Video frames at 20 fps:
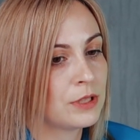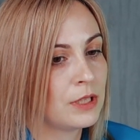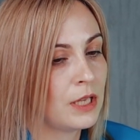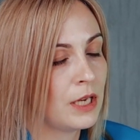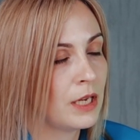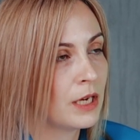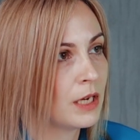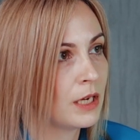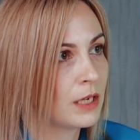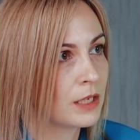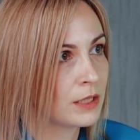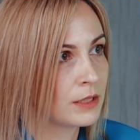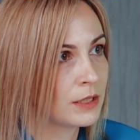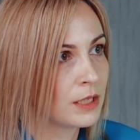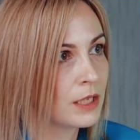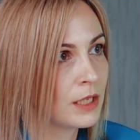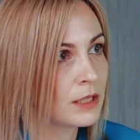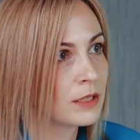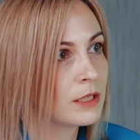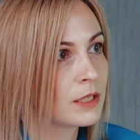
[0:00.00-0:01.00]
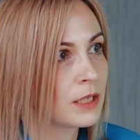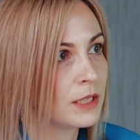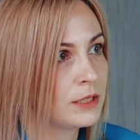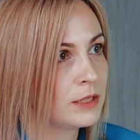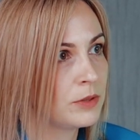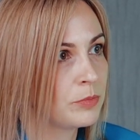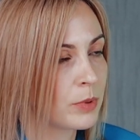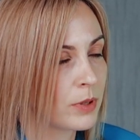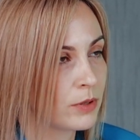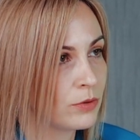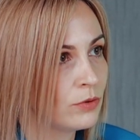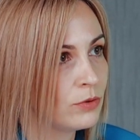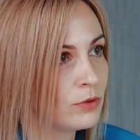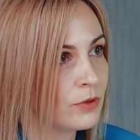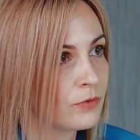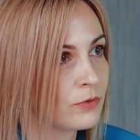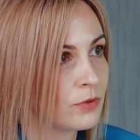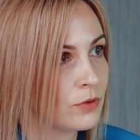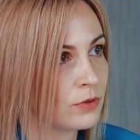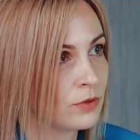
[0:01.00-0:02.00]
для конкретных
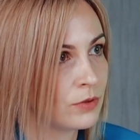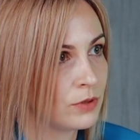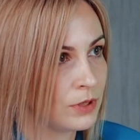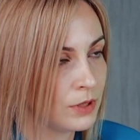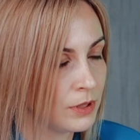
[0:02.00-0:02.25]
IT-продуктов, то есть он